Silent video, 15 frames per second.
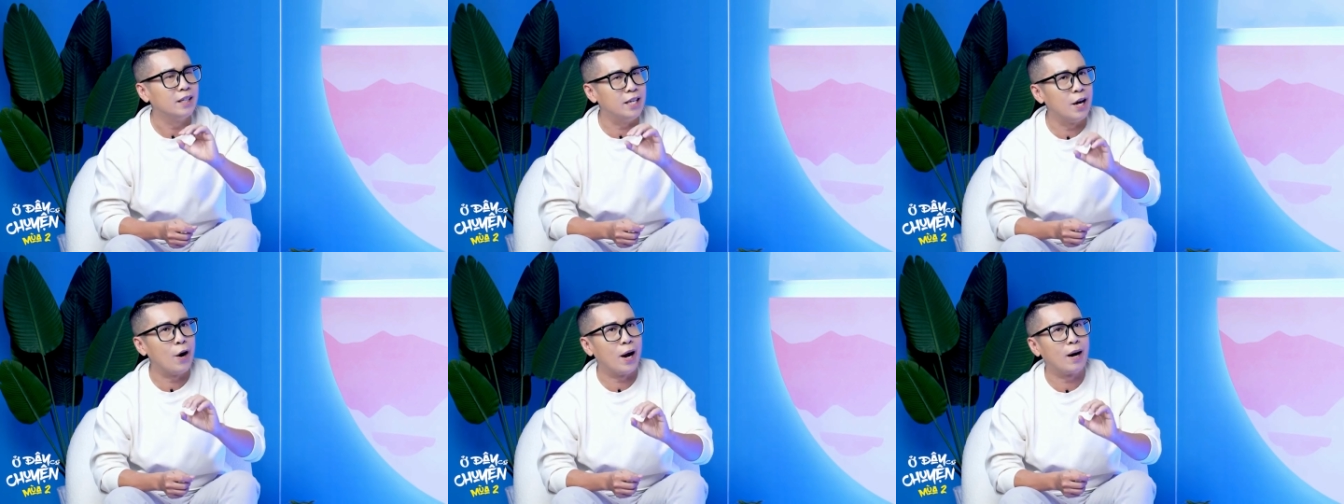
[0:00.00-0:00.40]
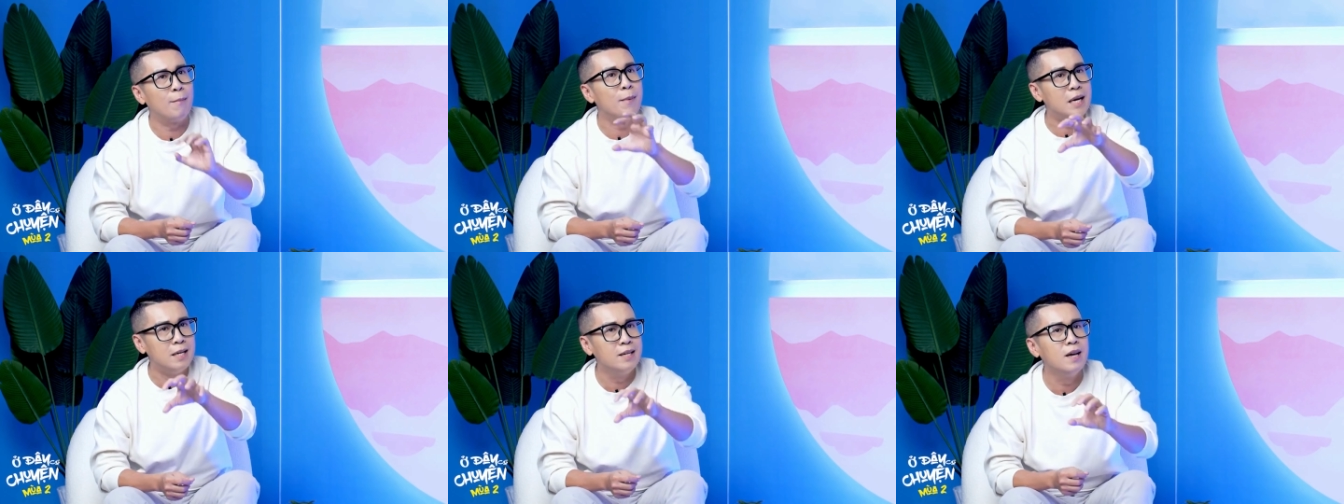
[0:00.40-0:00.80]
thì giai đoạn
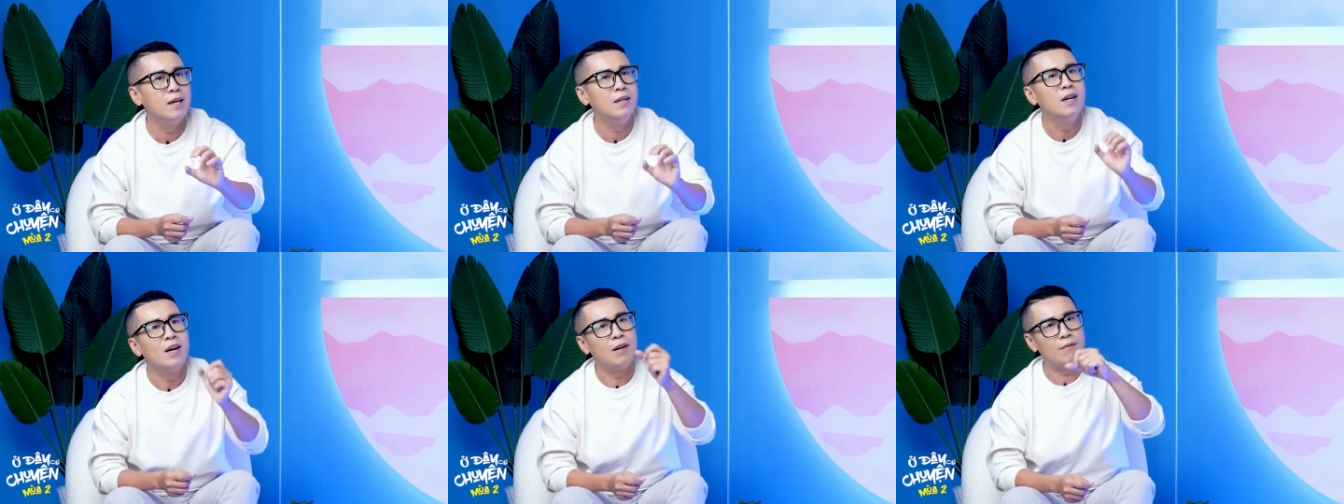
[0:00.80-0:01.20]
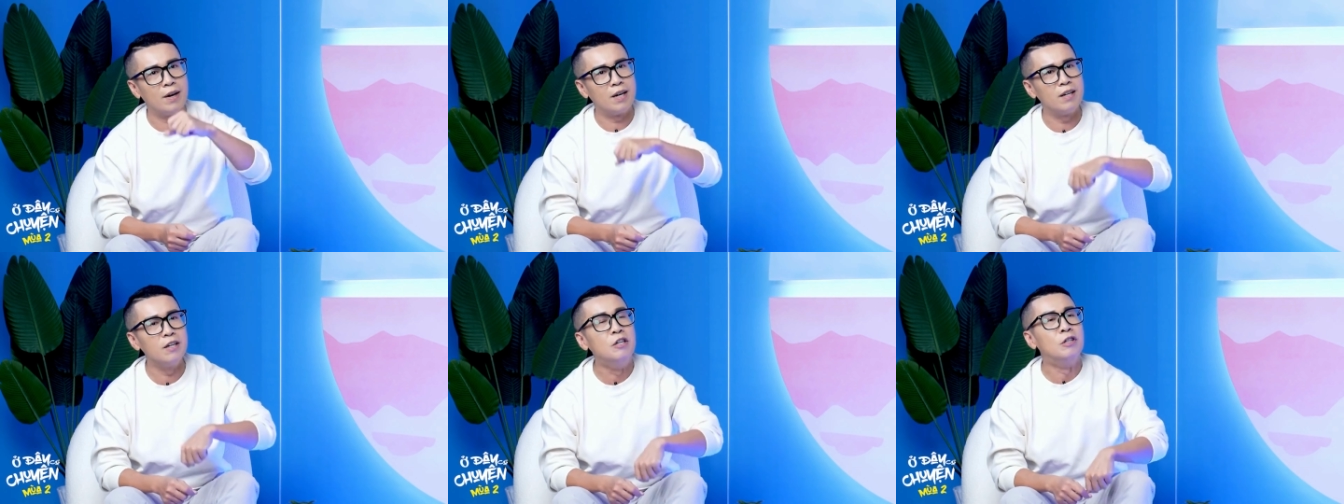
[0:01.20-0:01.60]
này bị gì
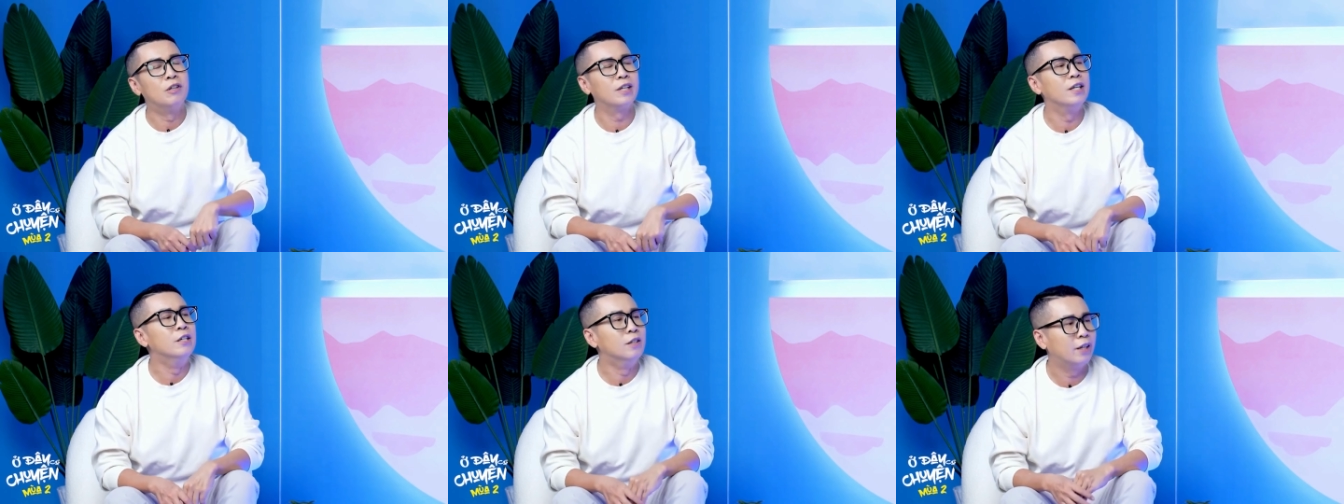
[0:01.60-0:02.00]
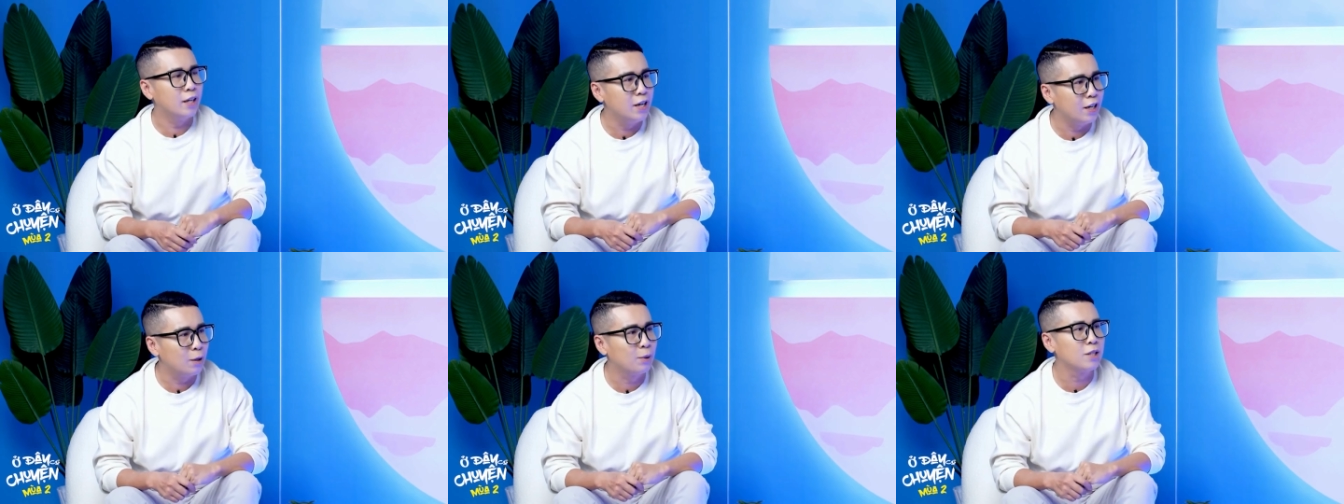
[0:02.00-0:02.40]
và được thì được
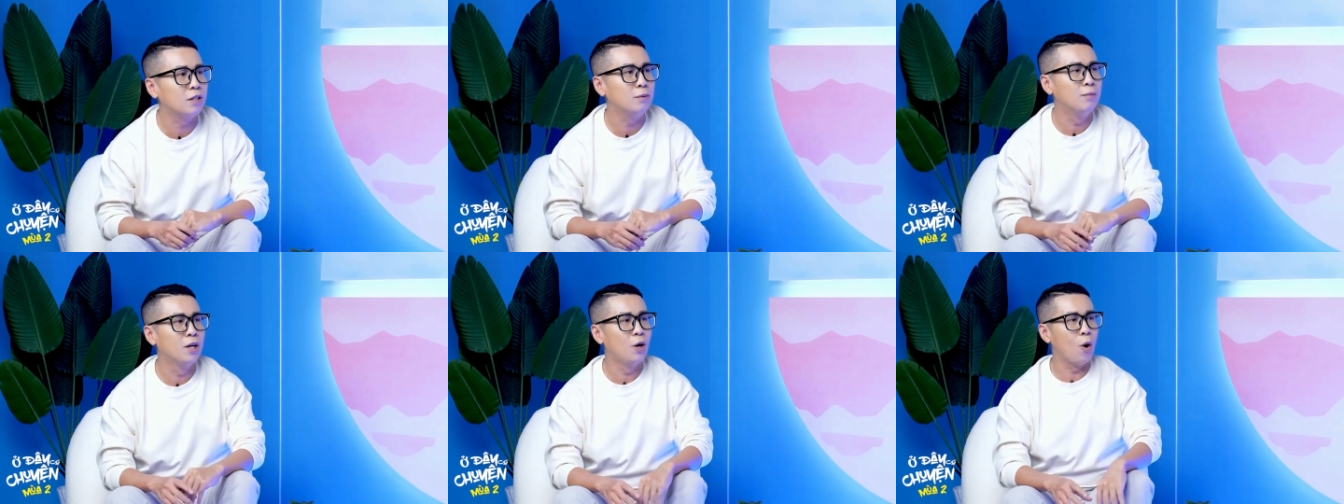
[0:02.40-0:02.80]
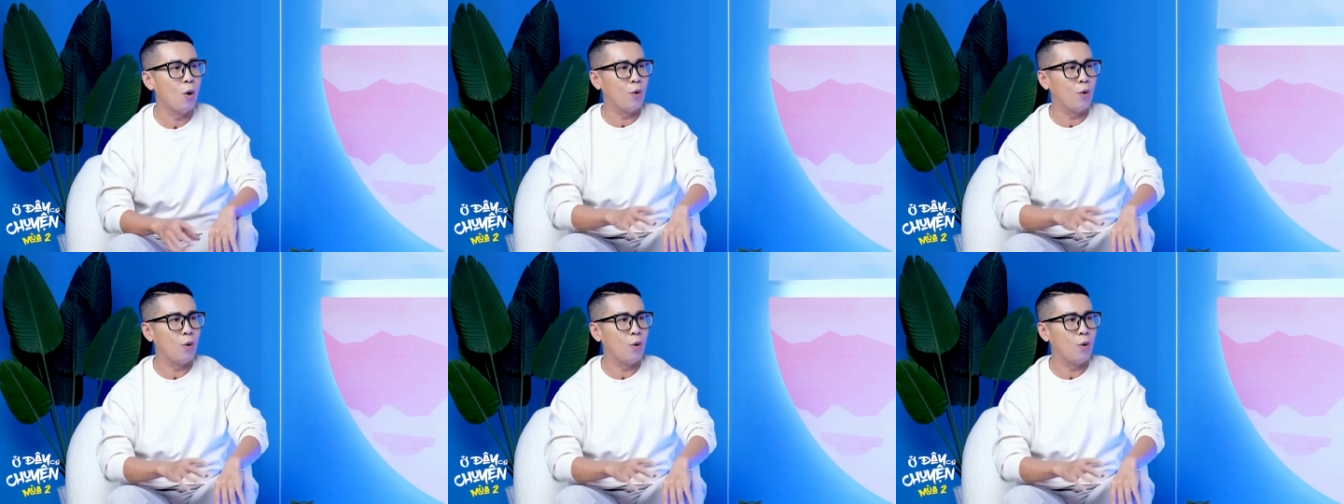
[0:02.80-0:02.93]
cái gì trong cái sự mơ